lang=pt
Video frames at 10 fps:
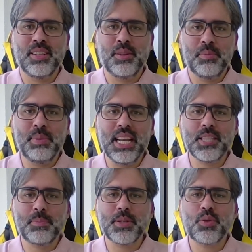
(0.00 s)

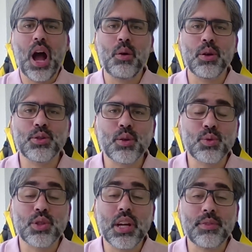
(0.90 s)
Beleza, pessoal? Eu sou o
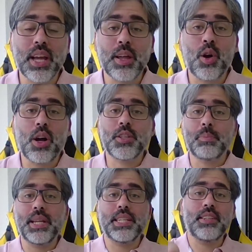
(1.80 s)
Gustavo Queiroz e eu
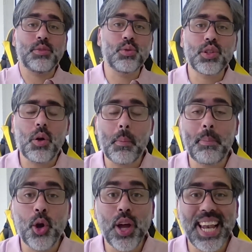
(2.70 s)
preciso do seu
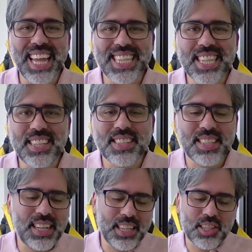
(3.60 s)
apoio
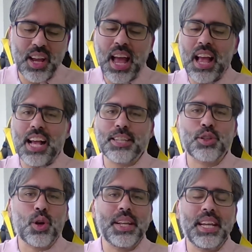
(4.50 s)
eletrizante. É
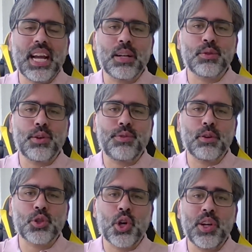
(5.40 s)
só clicar no
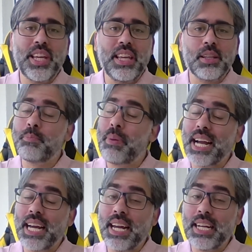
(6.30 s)
troféu joinha, não
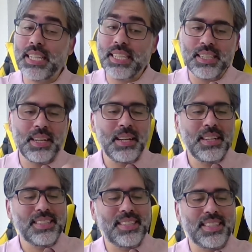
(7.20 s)
paga nada.
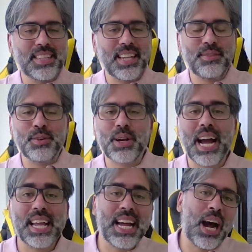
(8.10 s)
Se inscreva no
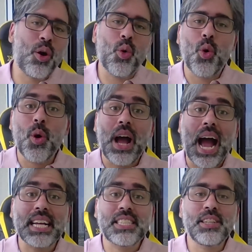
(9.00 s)
canal,
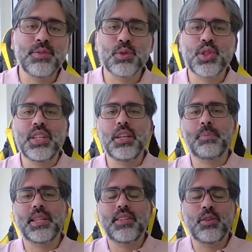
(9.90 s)
ativa o sino
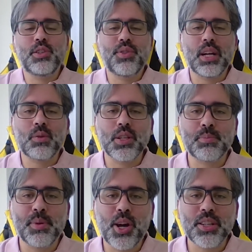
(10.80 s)
para ser notificado com as
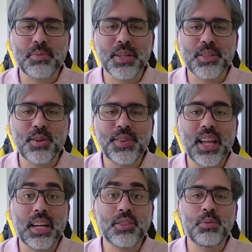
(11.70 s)
próximas
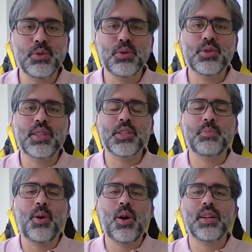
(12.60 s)
novidades do mundo dos
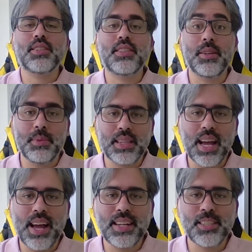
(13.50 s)
transportes,
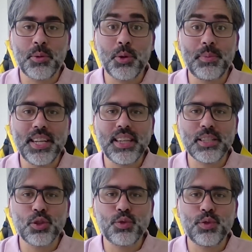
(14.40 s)
MTED, a
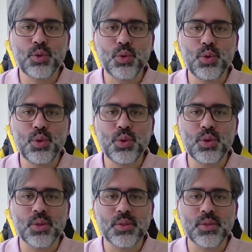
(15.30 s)
mobilidade do futuro.